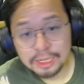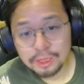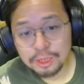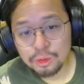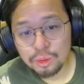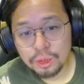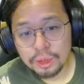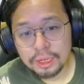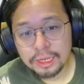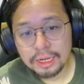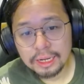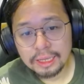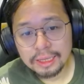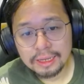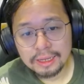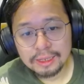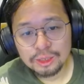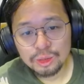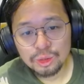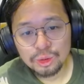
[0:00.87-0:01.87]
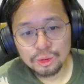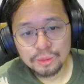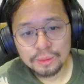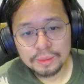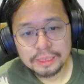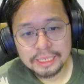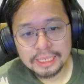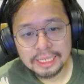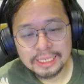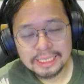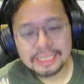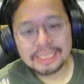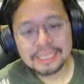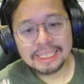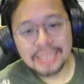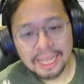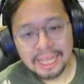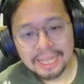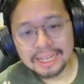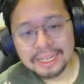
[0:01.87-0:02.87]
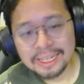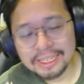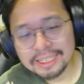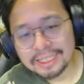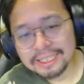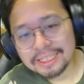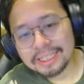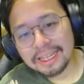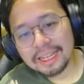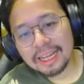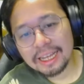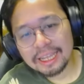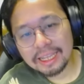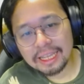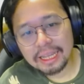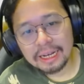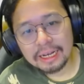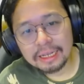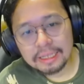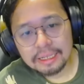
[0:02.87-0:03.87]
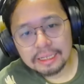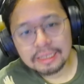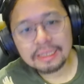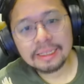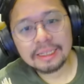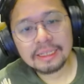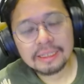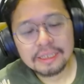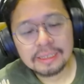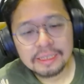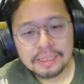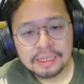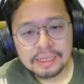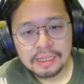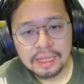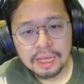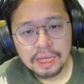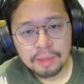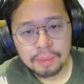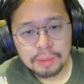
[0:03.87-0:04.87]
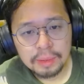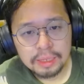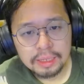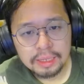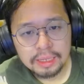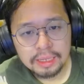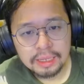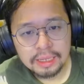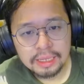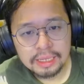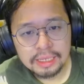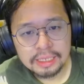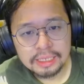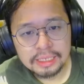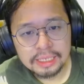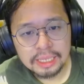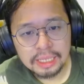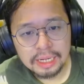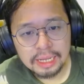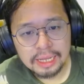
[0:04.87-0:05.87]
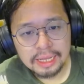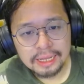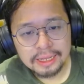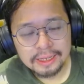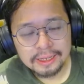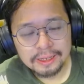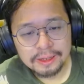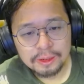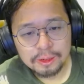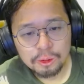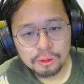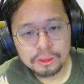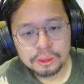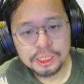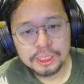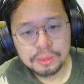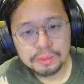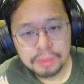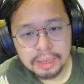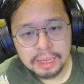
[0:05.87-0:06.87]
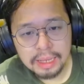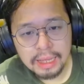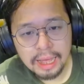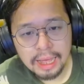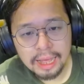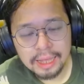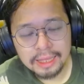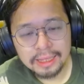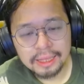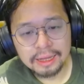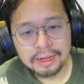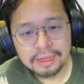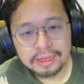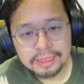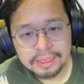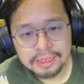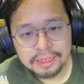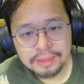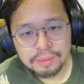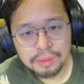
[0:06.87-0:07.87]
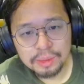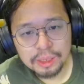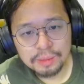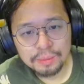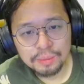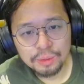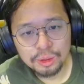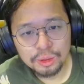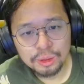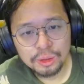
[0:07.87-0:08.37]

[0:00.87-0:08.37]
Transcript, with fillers: 2 ini kelihatannya cukup menjanjikan ya akhirnya. Apalagi setelah Kojima akhirnya menyebut